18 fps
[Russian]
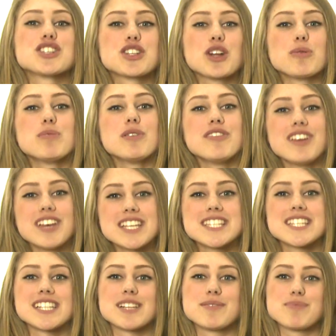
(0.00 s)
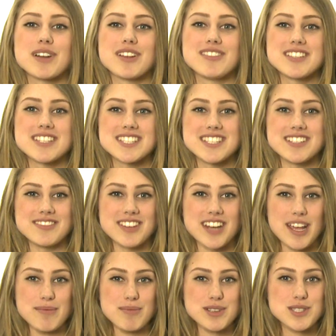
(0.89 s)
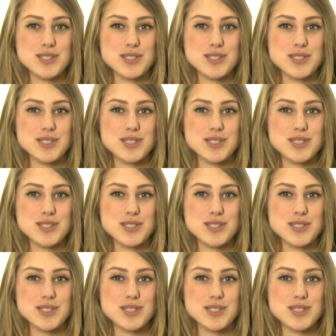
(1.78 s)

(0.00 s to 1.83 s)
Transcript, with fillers: Чтобы весело провести время,